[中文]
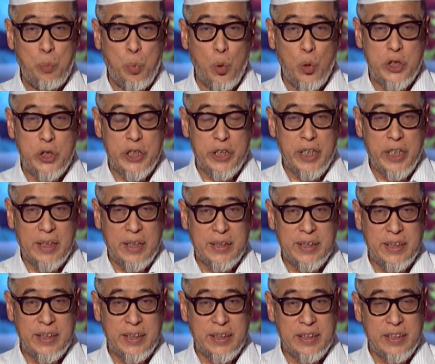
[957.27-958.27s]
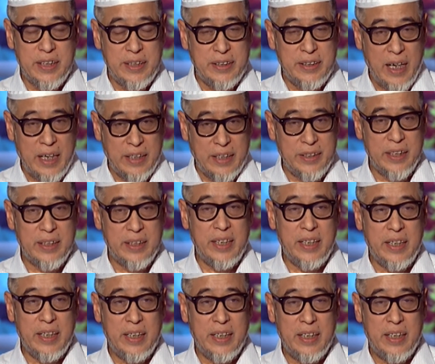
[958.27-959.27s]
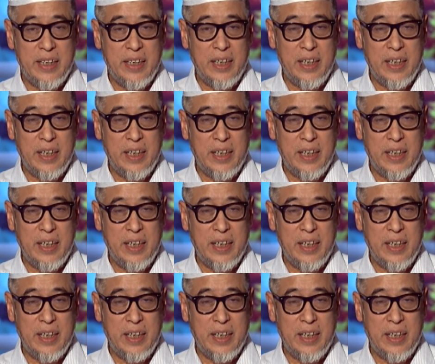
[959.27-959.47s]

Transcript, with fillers: 不是它自身产生的，